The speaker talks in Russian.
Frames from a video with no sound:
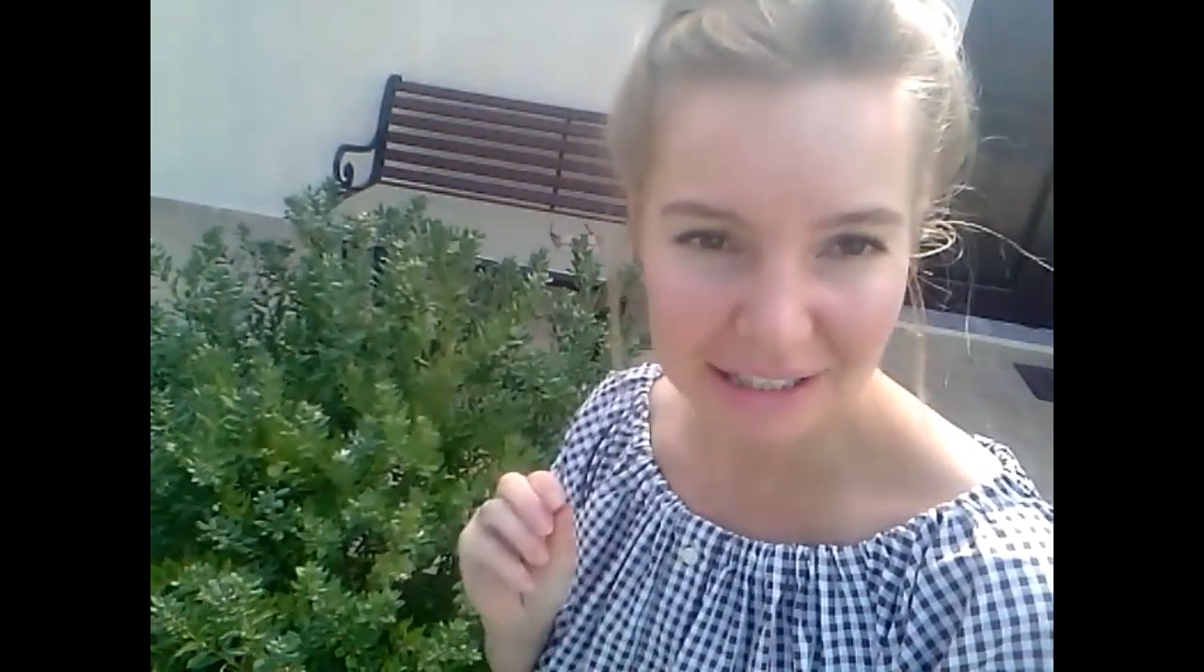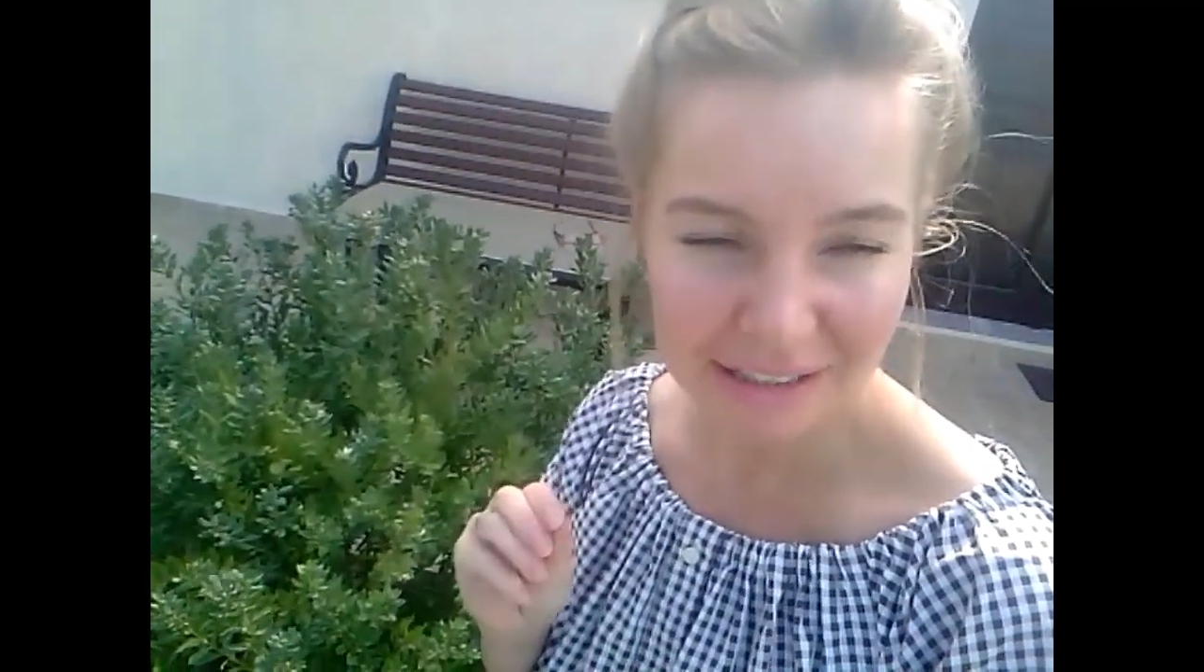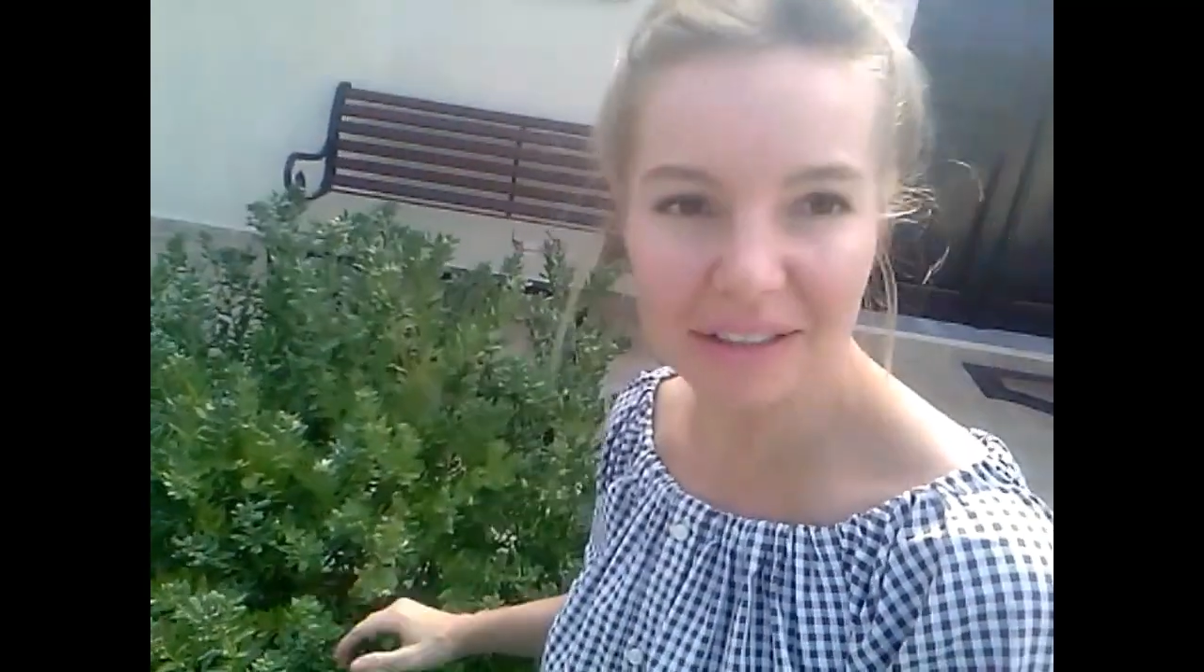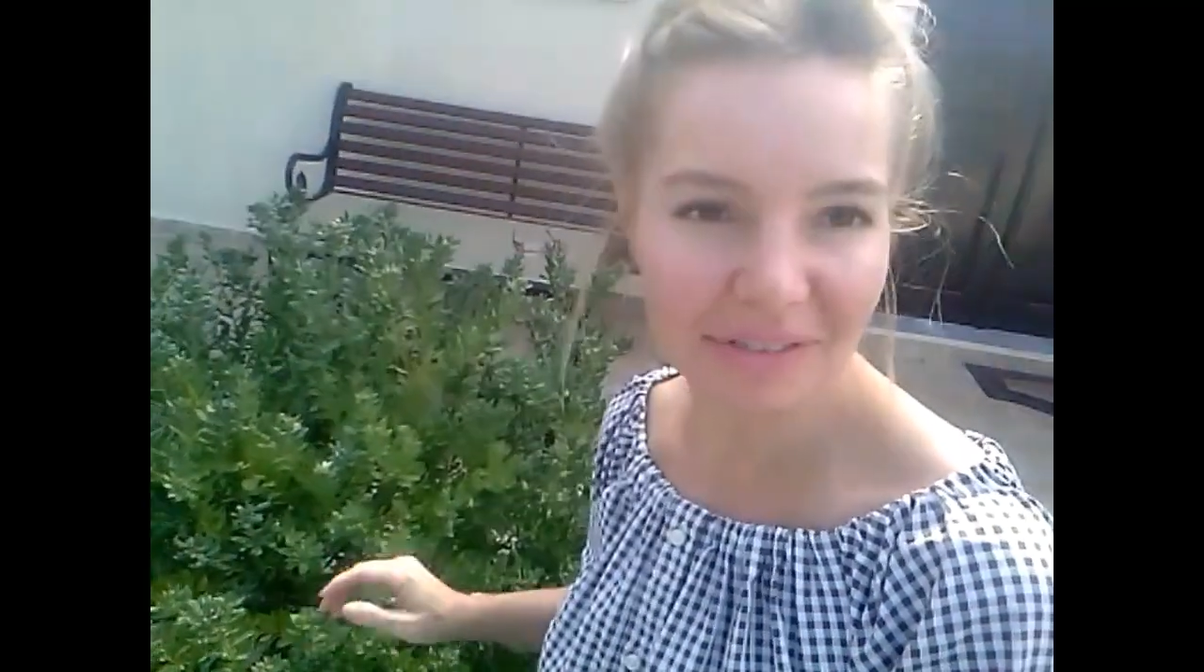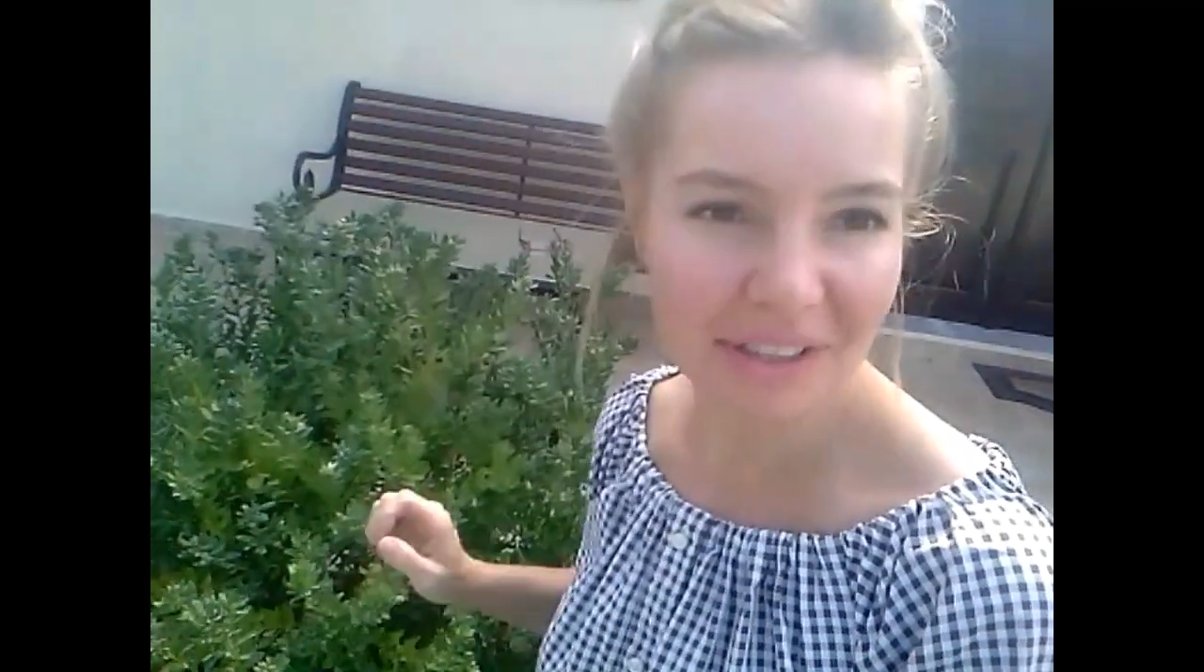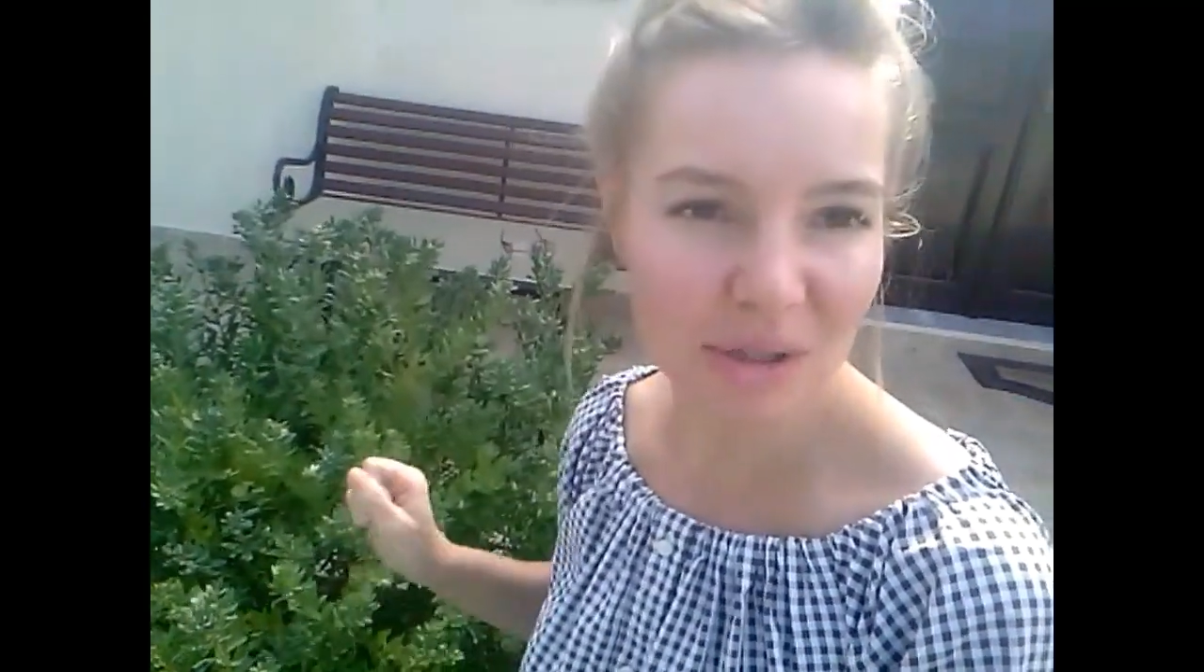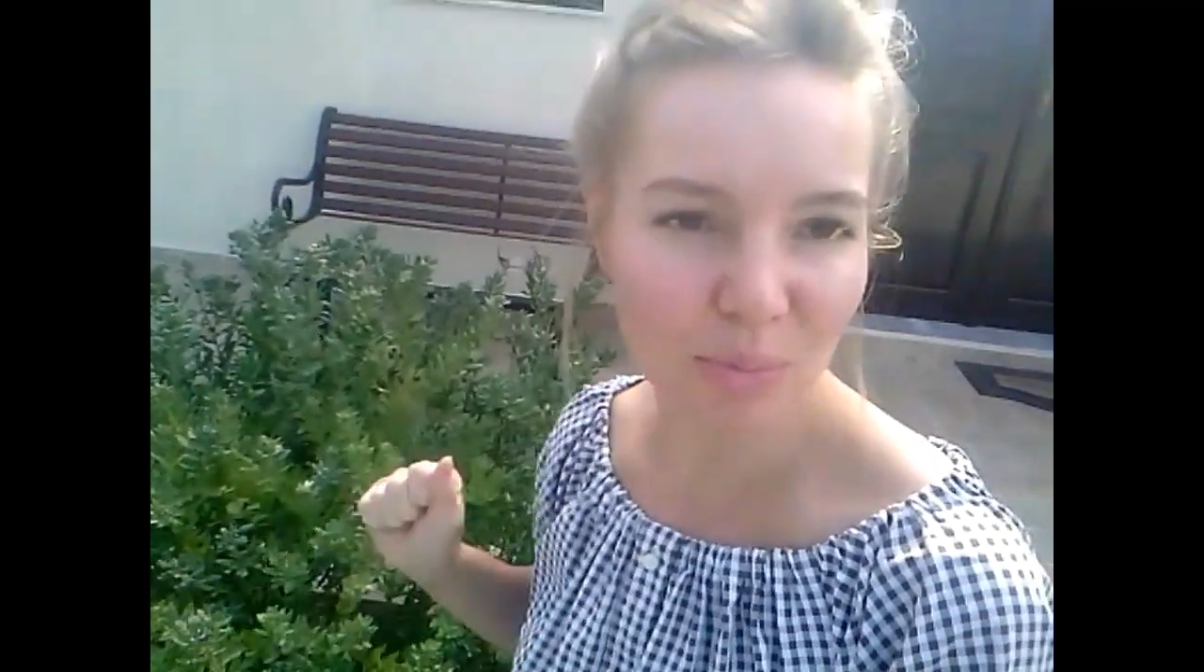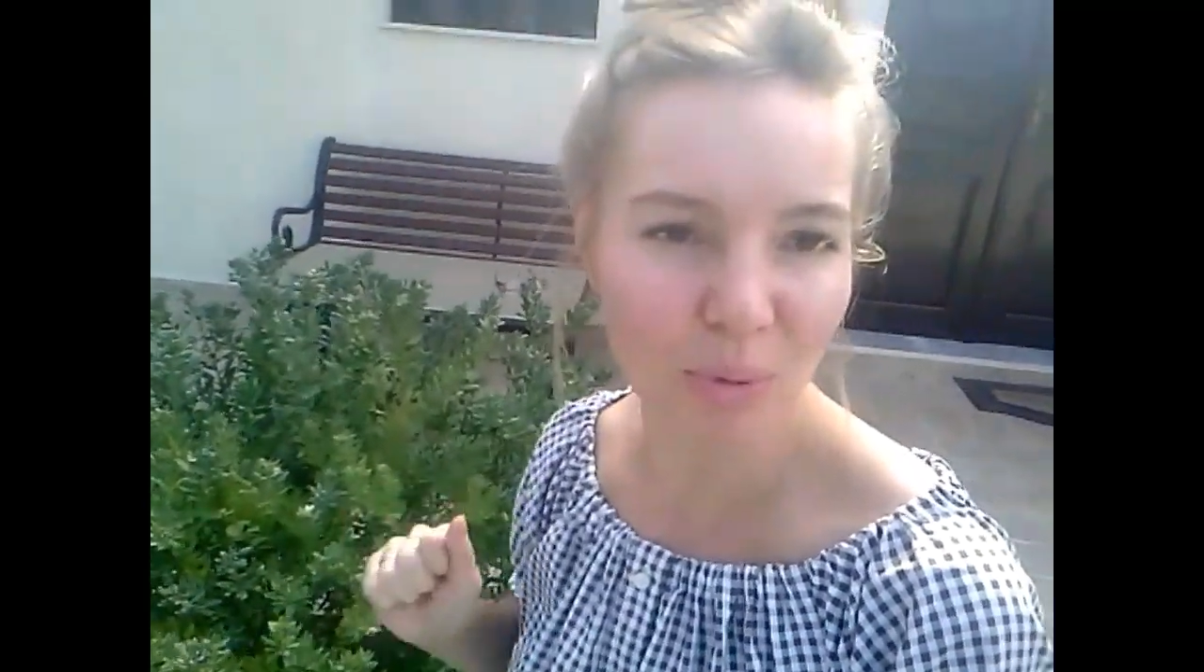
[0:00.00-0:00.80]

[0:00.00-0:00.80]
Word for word: как видите,